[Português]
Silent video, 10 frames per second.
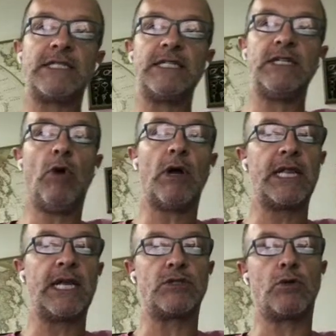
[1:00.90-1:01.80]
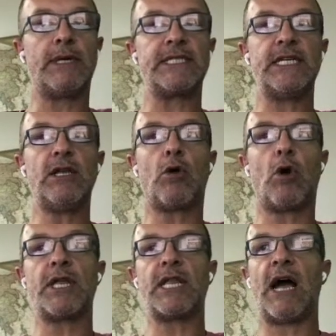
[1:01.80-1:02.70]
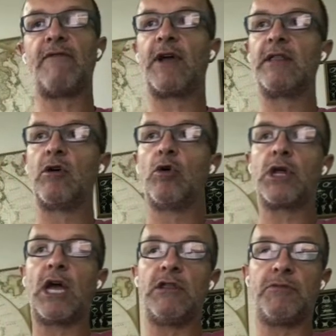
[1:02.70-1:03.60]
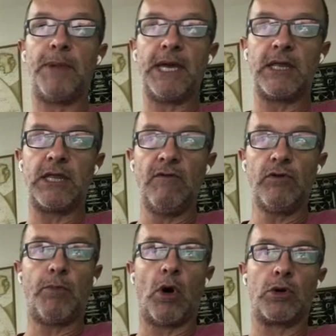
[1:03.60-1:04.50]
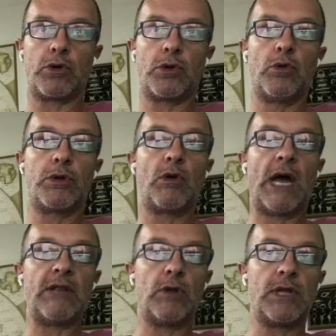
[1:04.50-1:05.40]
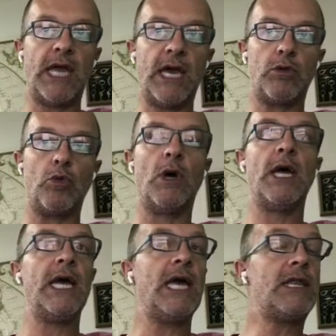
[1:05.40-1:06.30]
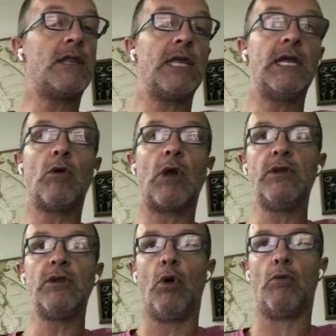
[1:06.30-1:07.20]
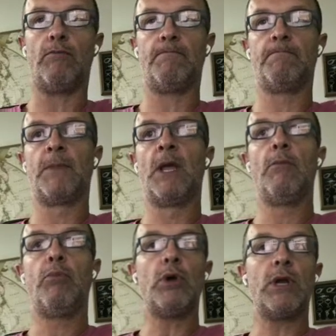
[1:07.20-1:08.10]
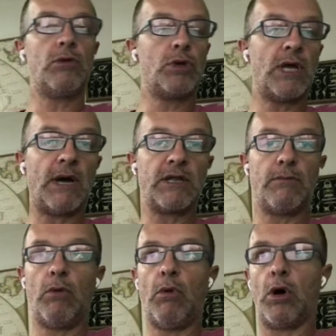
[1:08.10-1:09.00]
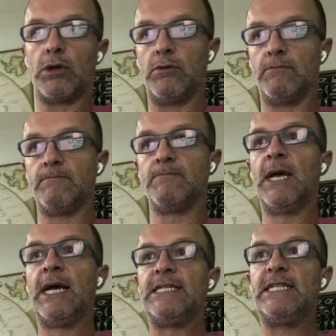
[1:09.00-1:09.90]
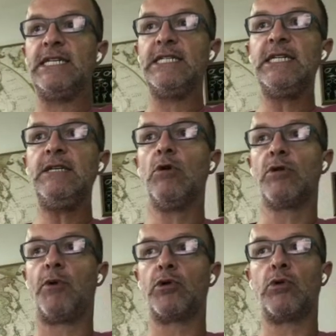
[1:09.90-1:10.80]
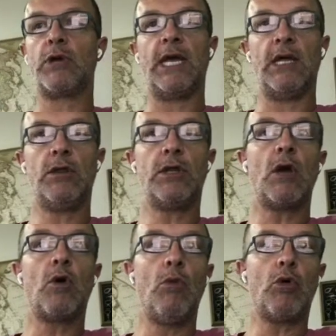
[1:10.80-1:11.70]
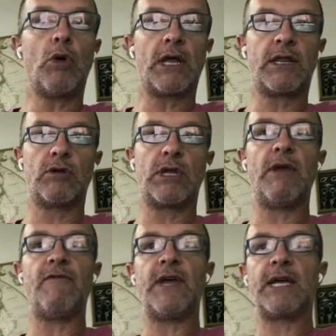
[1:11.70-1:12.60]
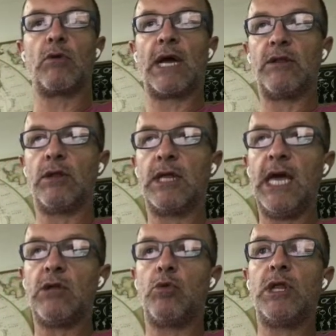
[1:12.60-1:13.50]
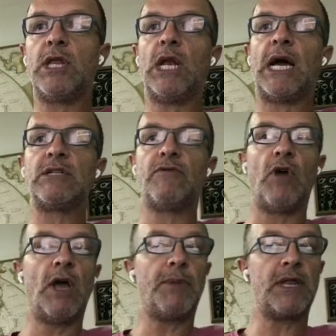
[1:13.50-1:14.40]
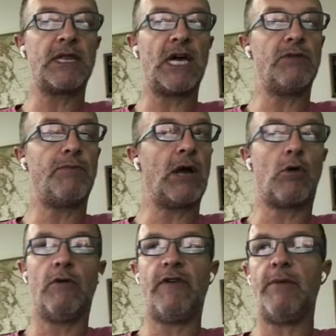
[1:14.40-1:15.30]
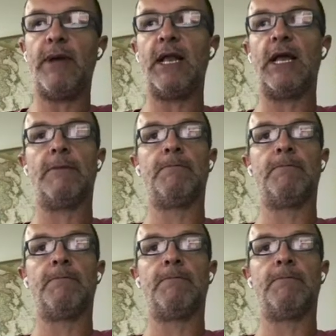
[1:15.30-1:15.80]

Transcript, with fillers: desciam o Atlântico mantendo a costa da África e seus respectivos portos no seu lado esquerdo, este seria o lado bom, por isso chamado bom bordo. Dizem os portugueses que, como o coração também fica no lado esquerdo, este lado foi representado pela cor vermelha,